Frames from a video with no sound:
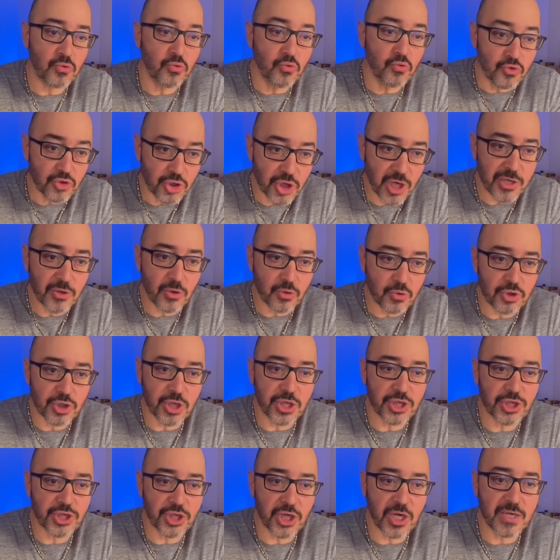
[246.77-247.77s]
3 ay
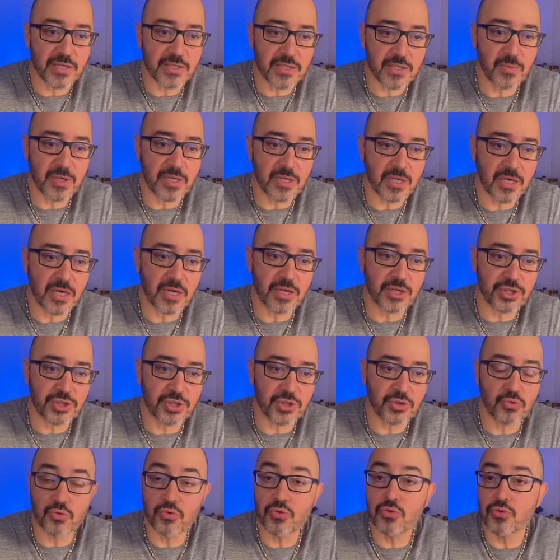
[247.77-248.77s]
önce şahsıma karşı
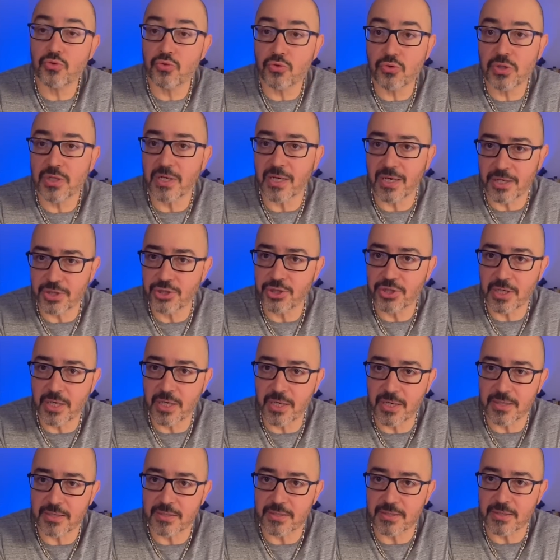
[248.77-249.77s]
yürüttüğü de
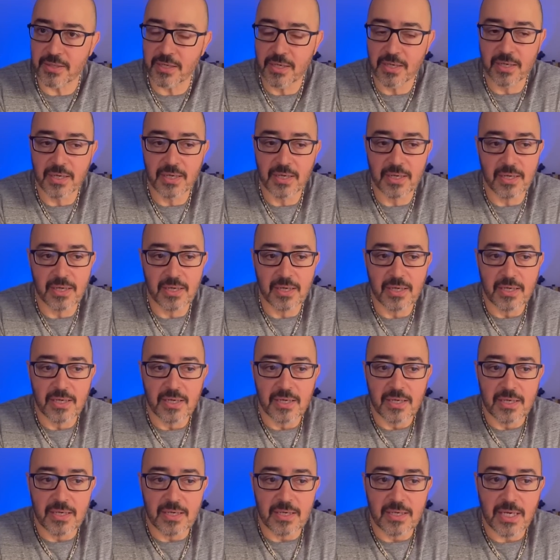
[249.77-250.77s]
aşikardır.
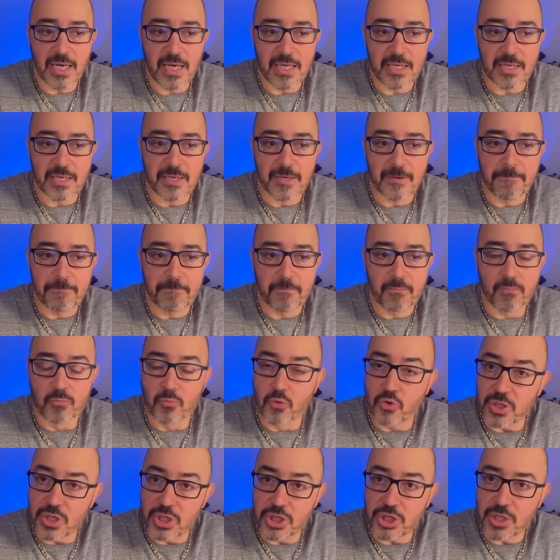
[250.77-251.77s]
Yani
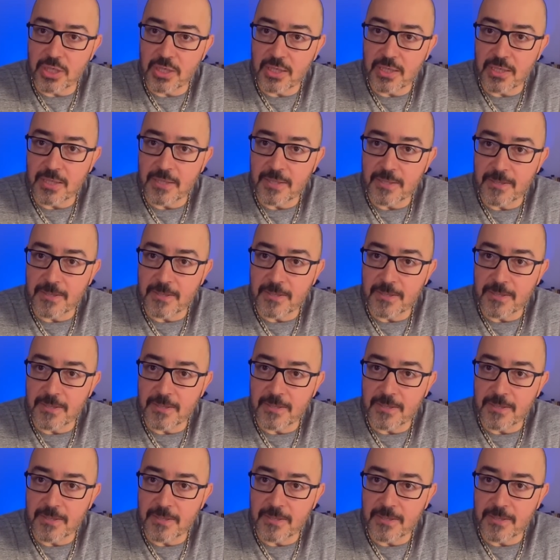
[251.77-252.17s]
bu kişi